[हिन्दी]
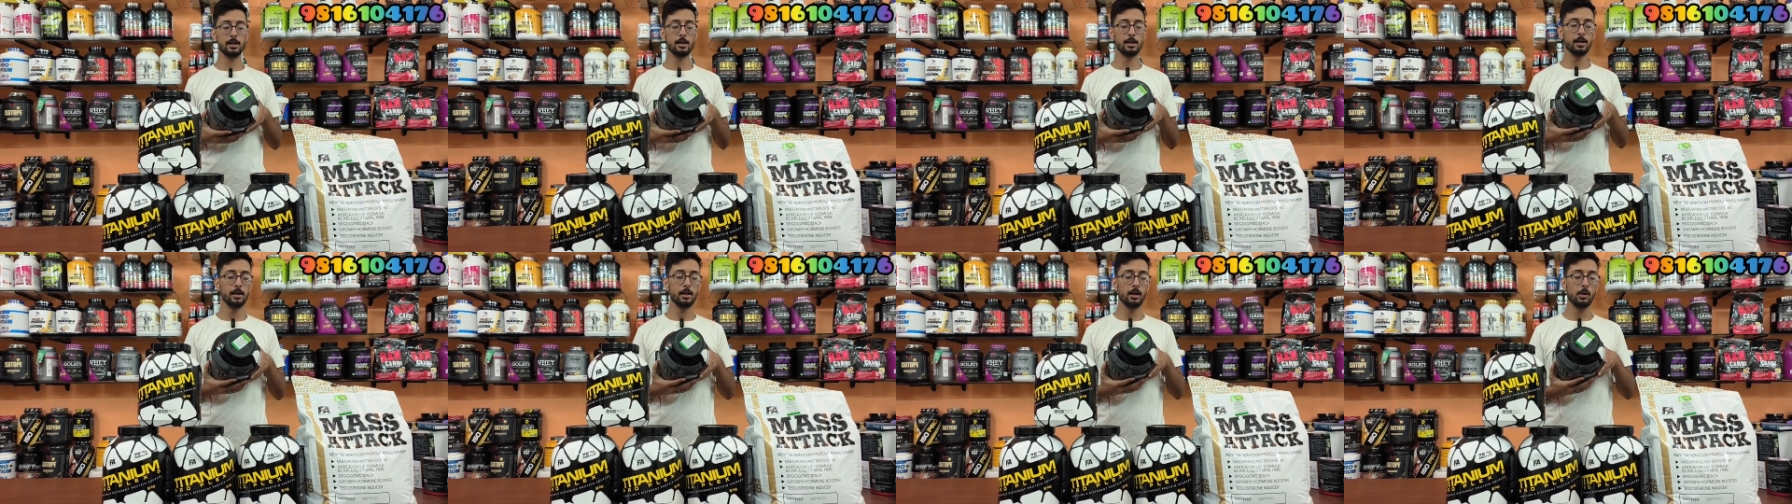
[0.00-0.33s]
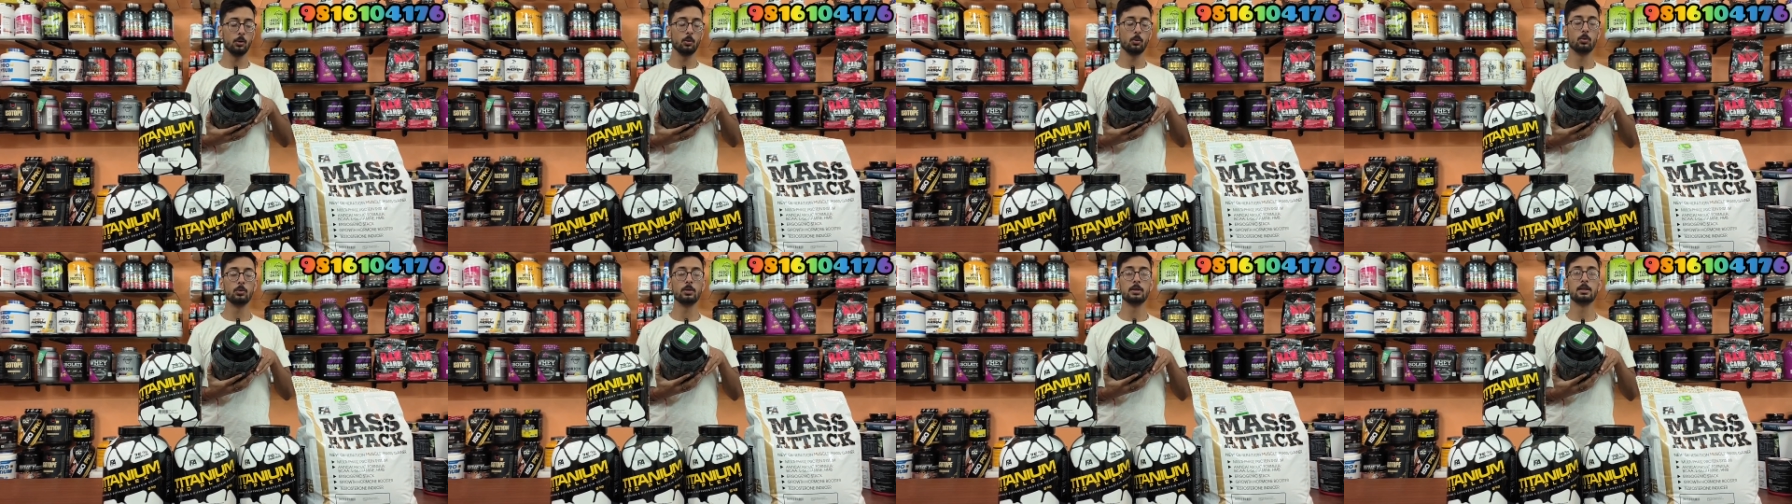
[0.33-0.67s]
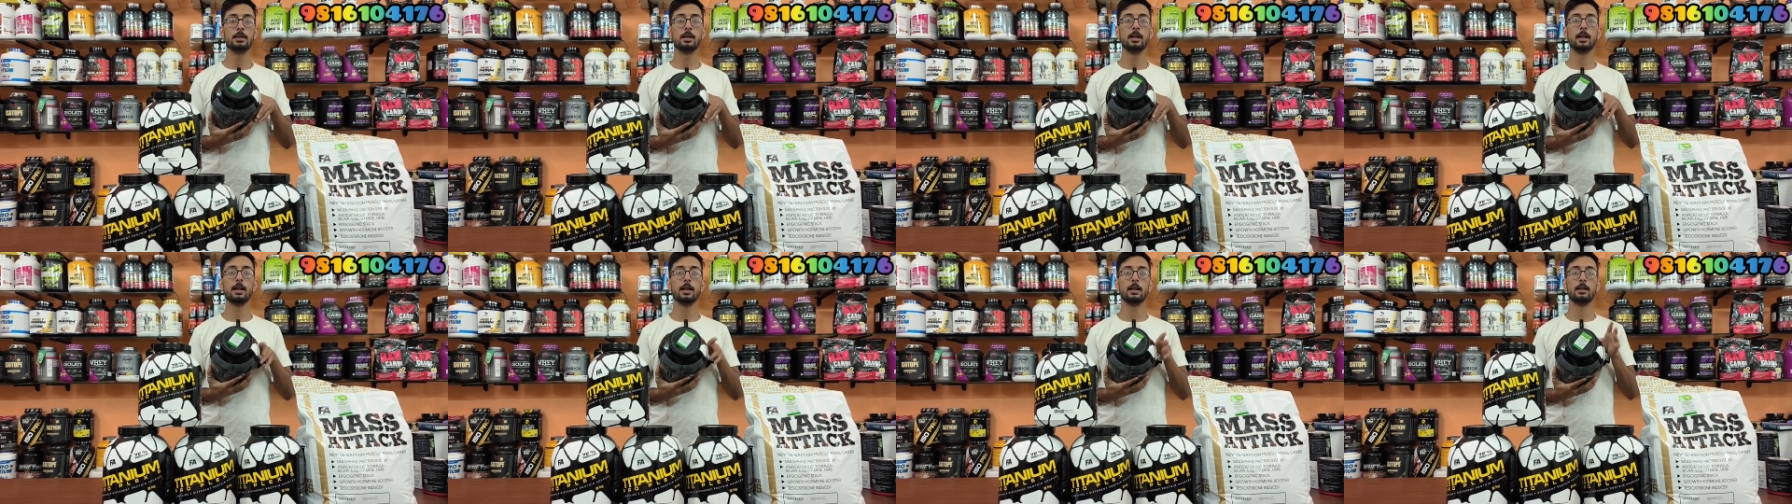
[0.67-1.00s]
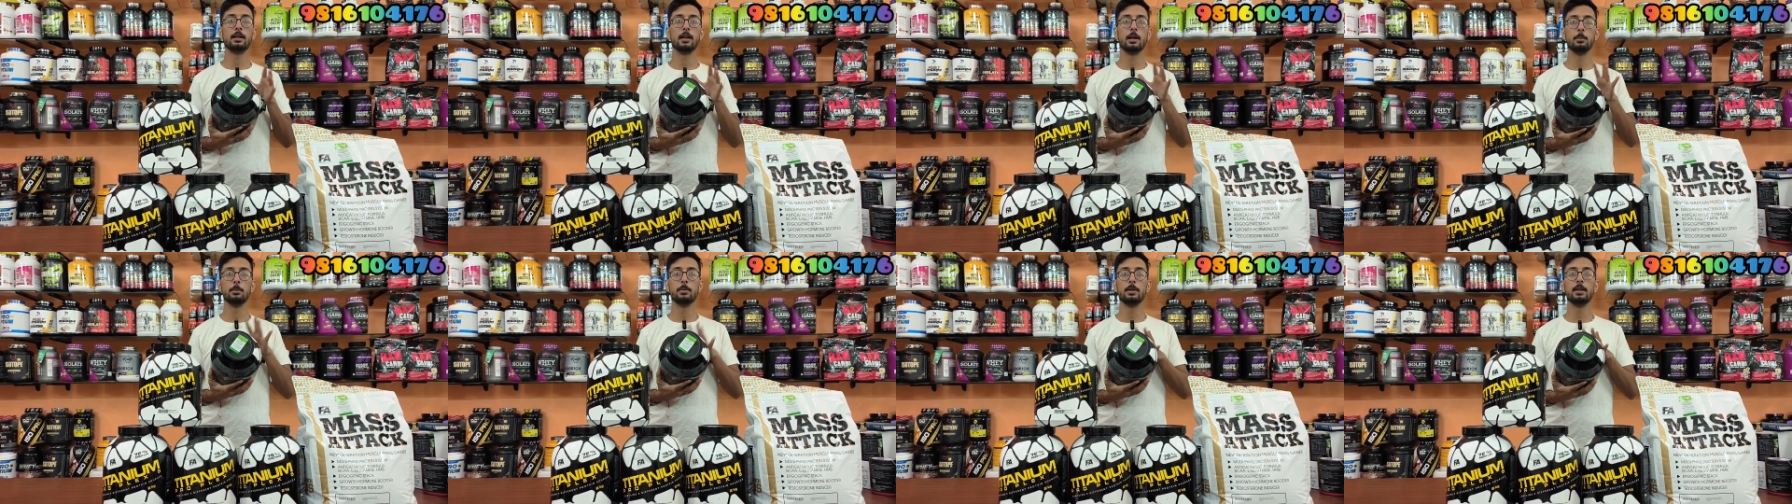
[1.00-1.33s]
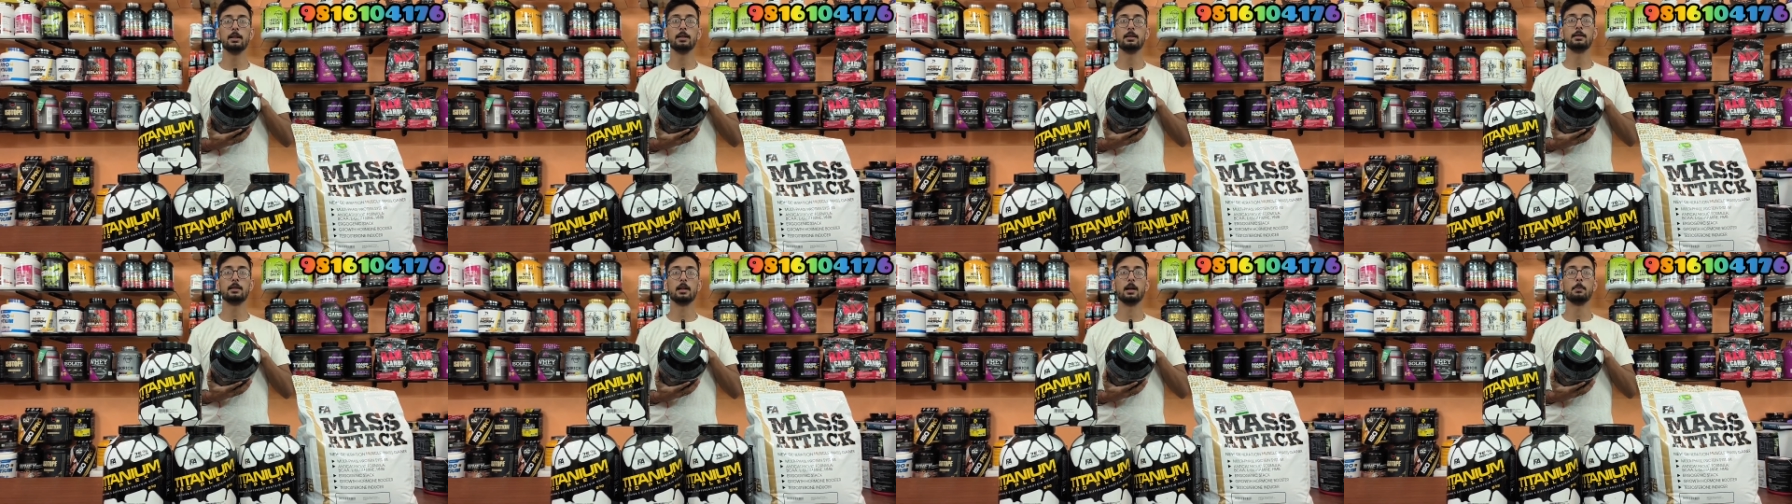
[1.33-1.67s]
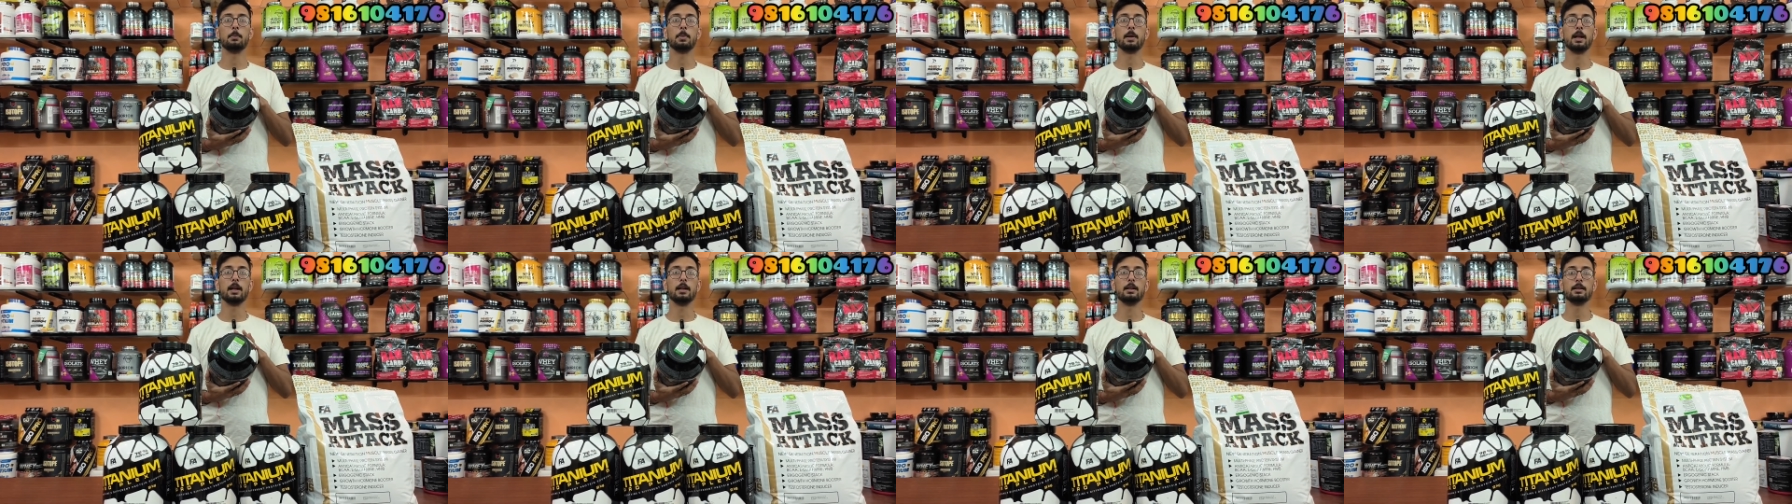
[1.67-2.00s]
है उनसे कम ही इसका
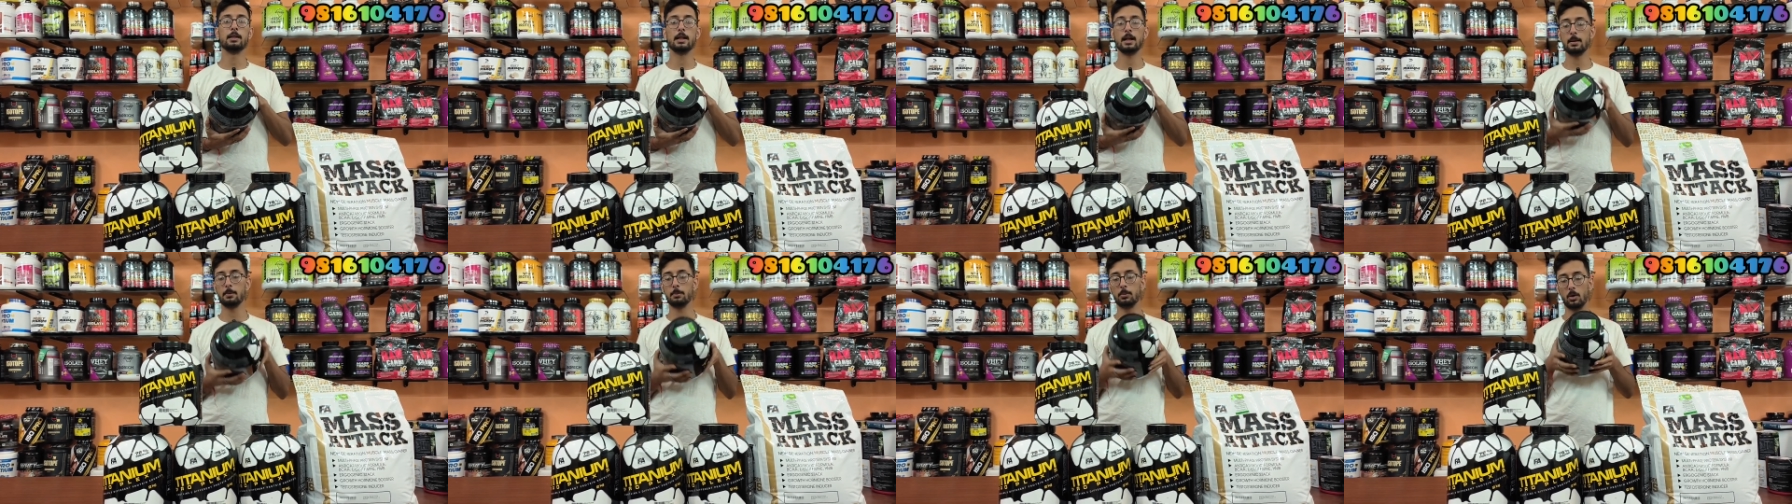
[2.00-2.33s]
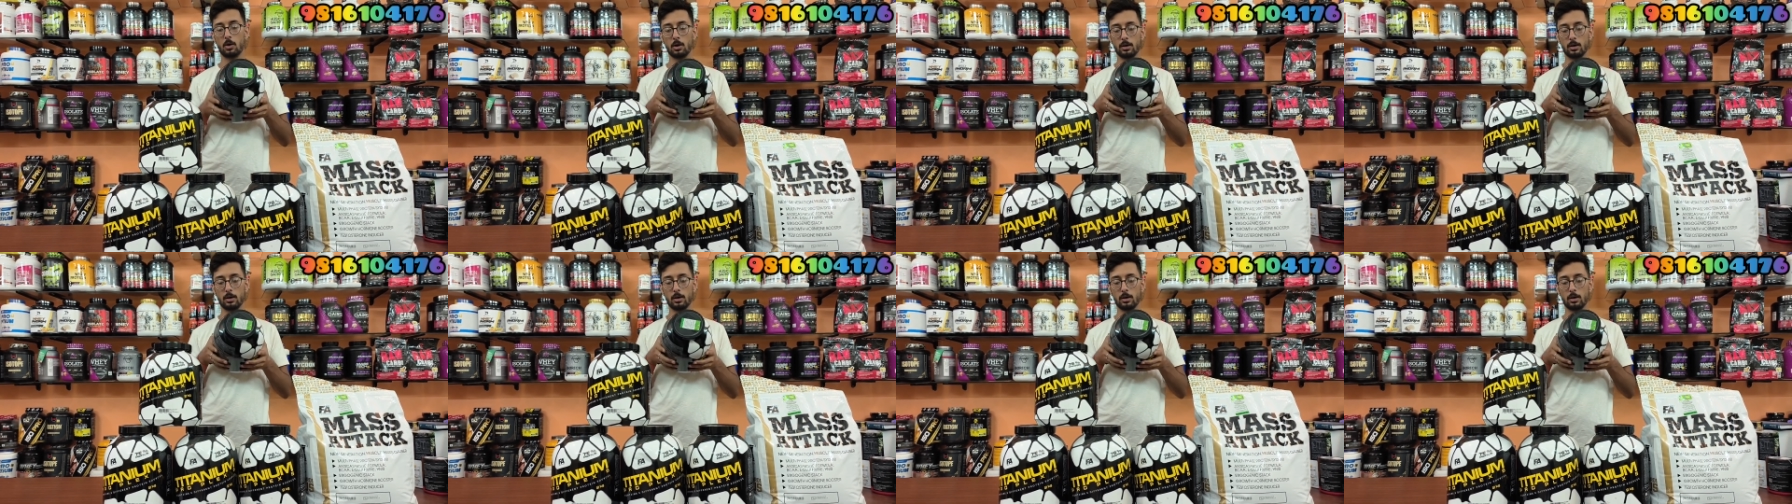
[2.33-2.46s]
प्राइस है